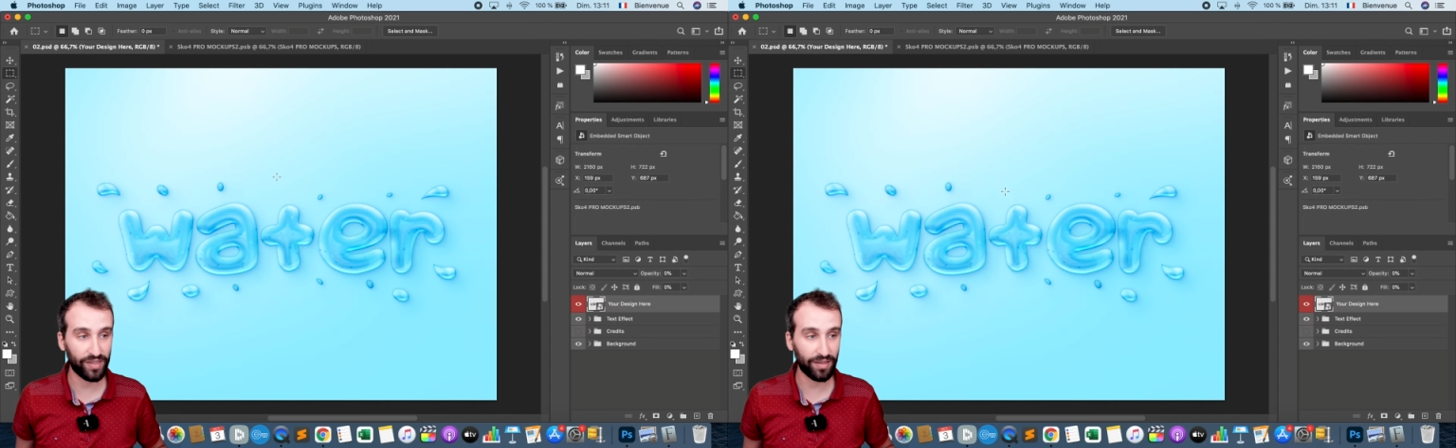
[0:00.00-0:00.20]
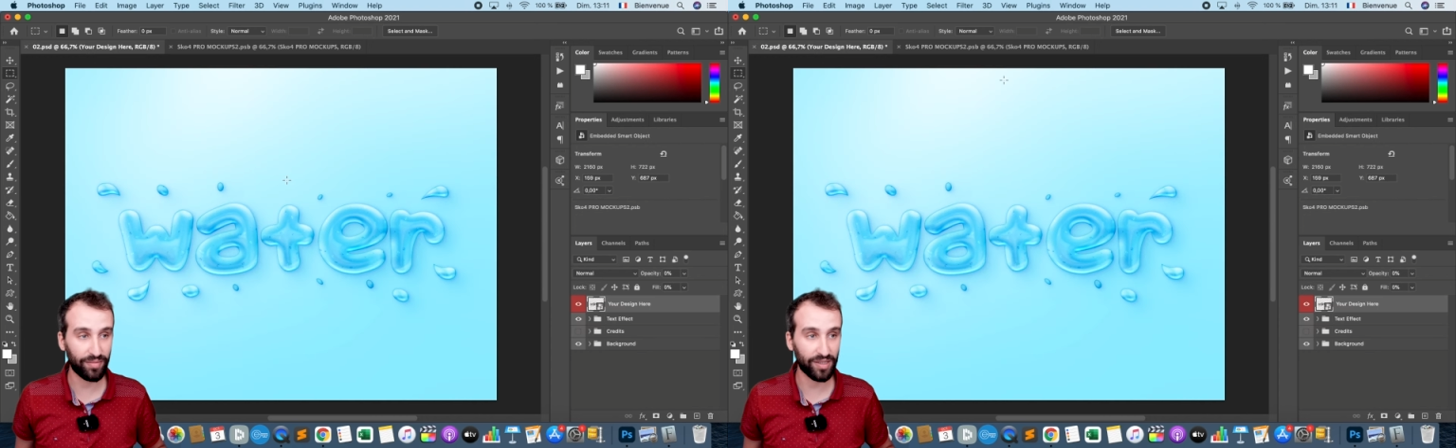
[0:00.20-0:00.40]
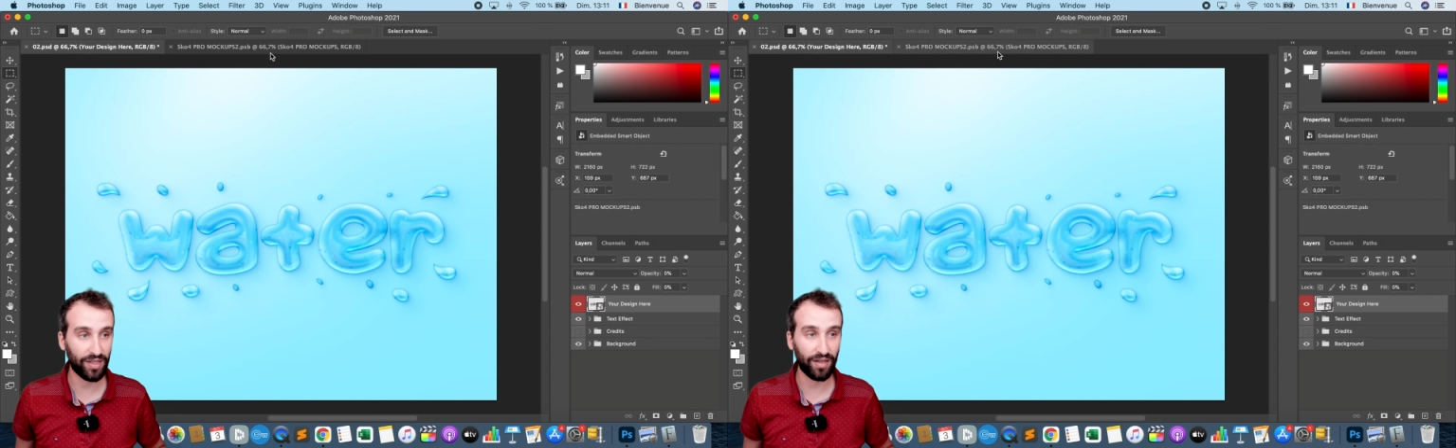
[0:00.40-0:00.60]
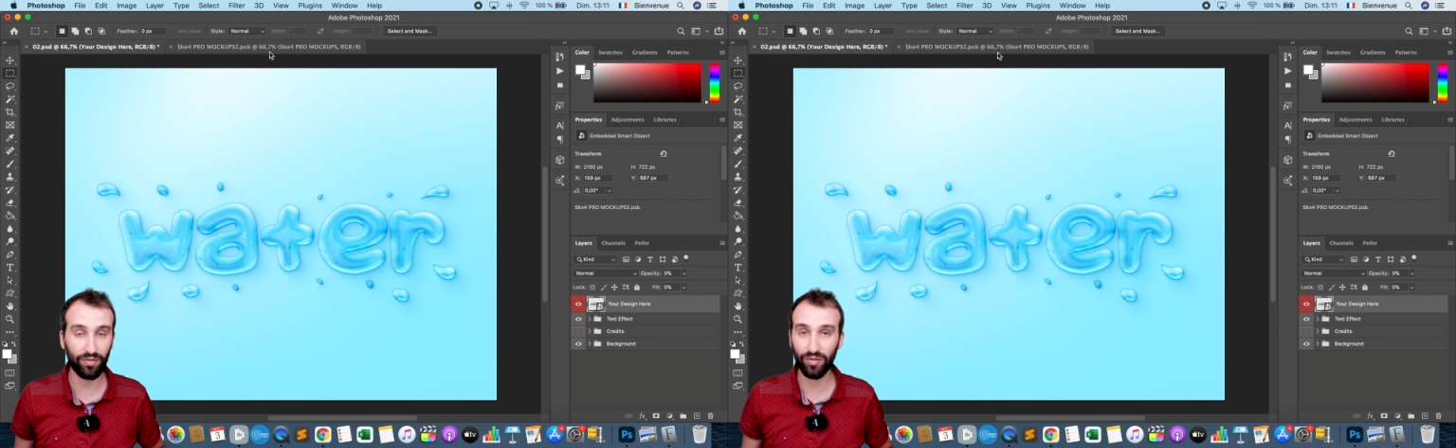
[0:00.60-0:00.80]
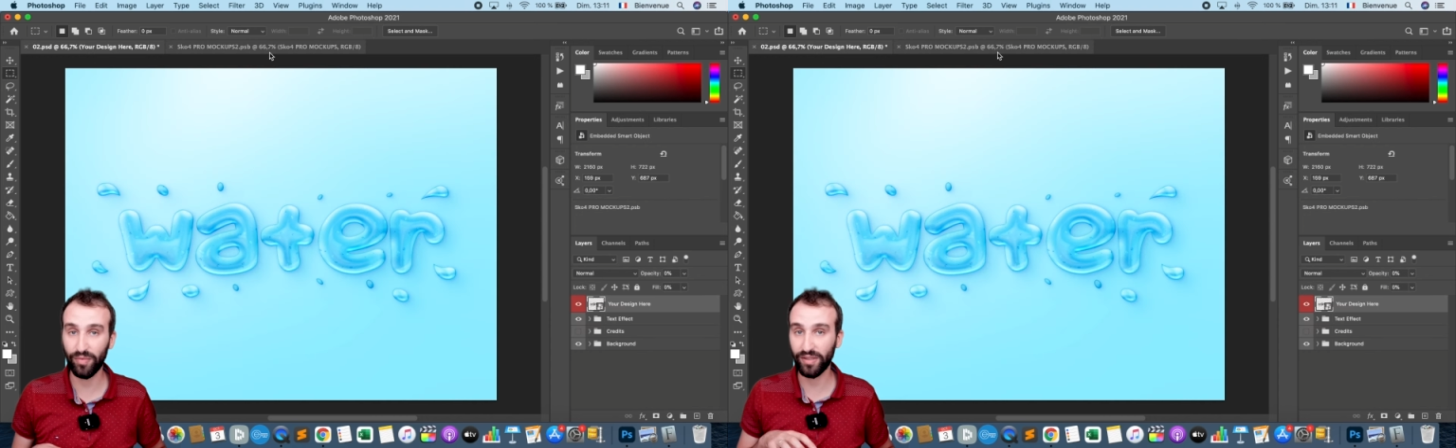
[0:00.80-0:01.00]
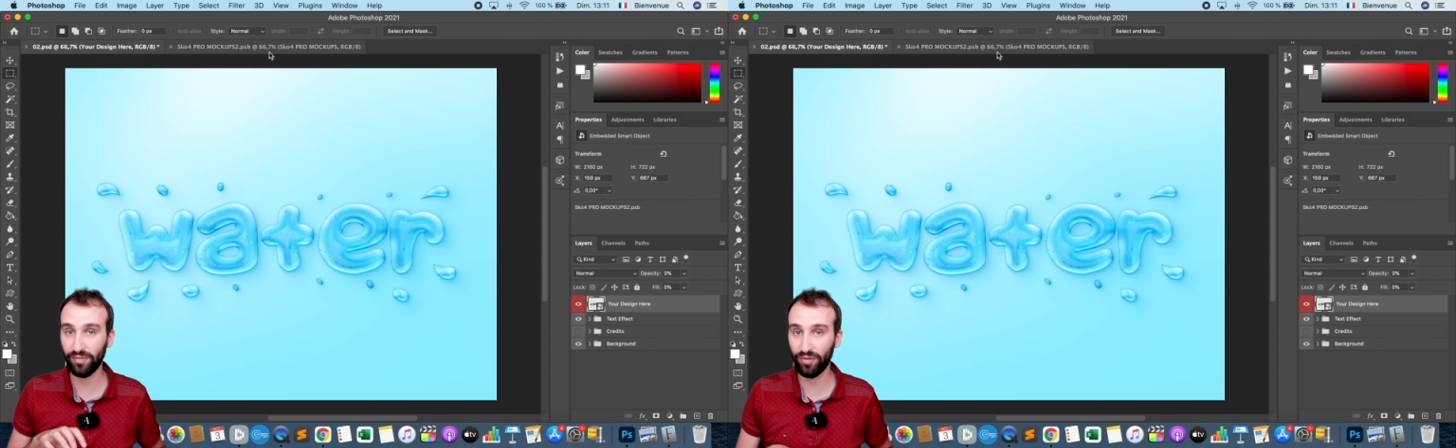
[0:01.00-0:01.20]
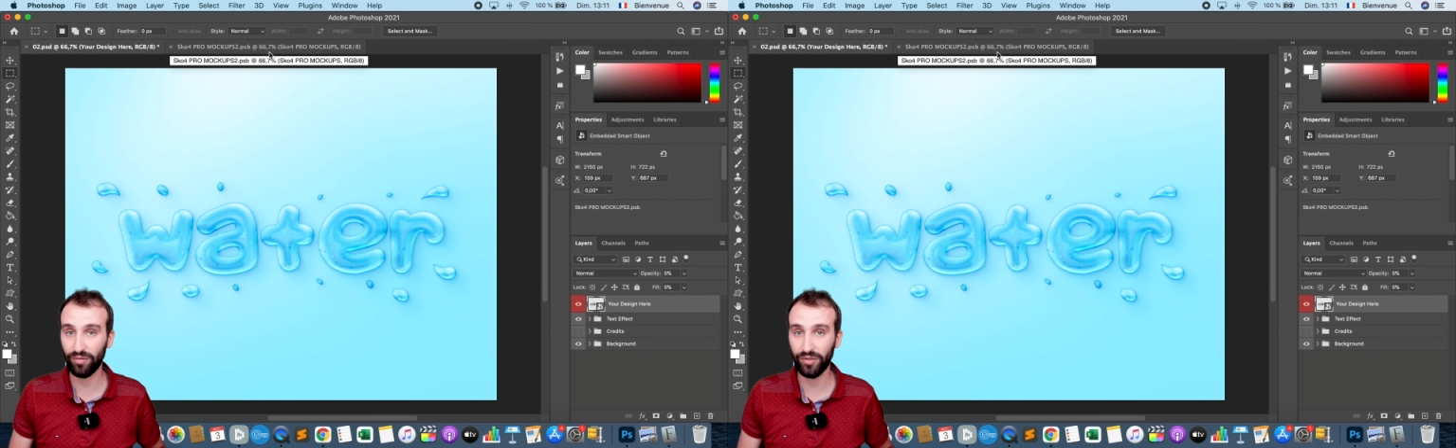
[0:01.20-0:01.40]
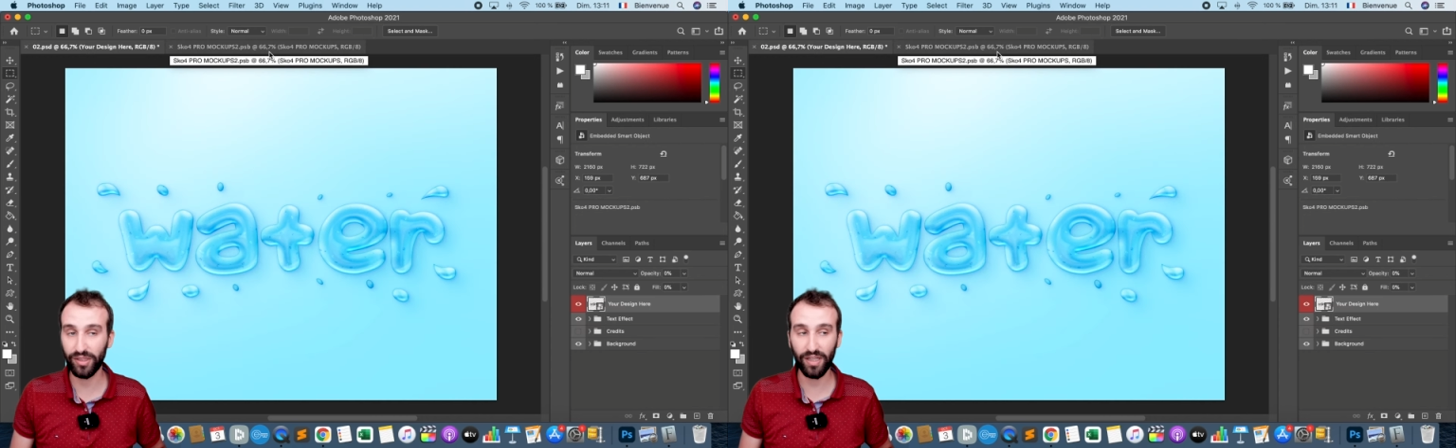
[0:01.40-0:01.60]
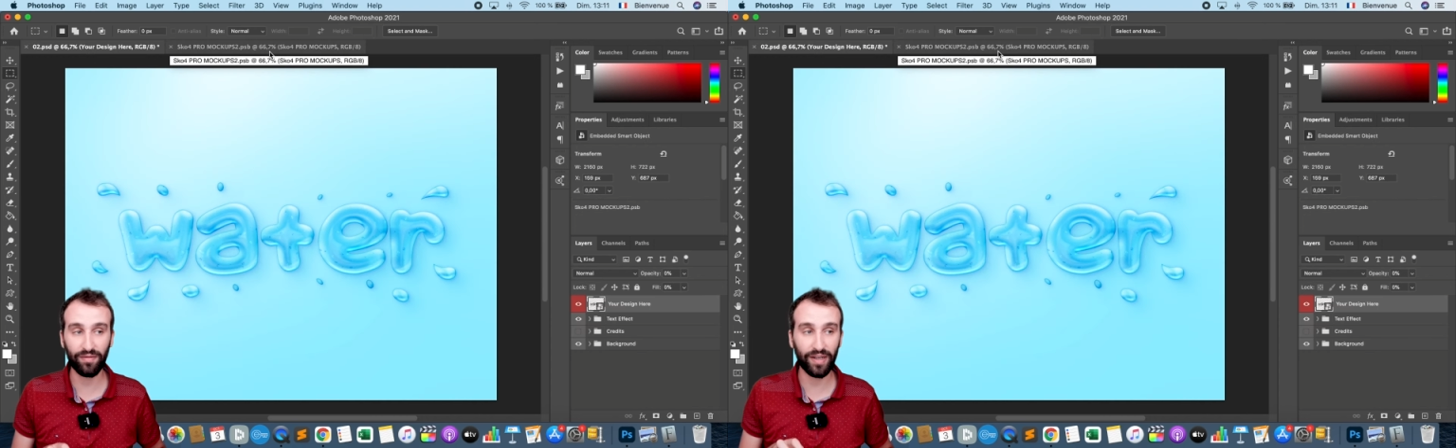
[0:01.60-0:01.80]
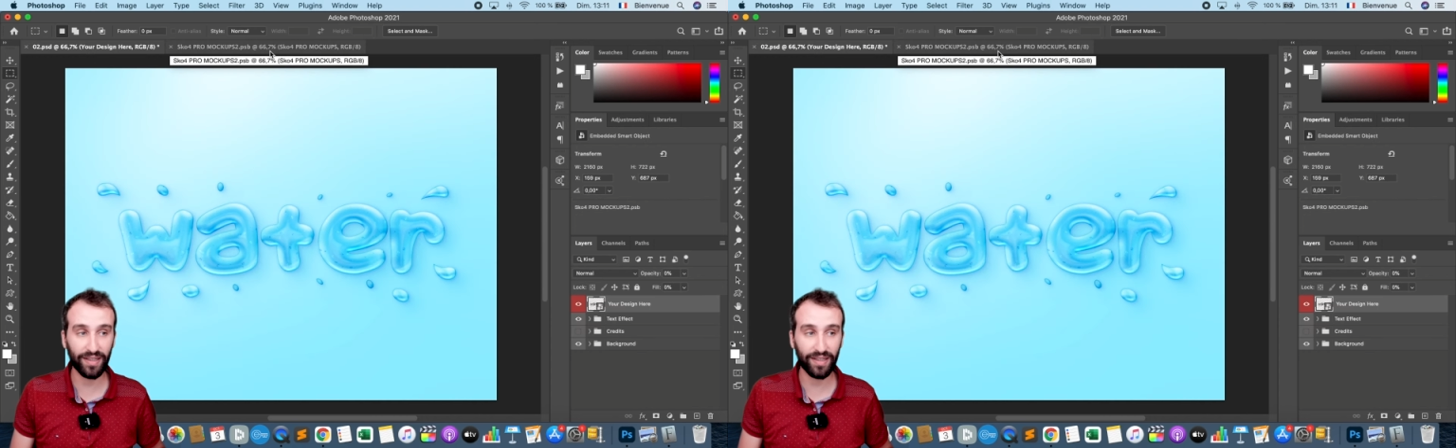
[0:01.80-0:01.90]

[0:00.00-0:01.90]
cette page-là. Automatiquement, le logiciel va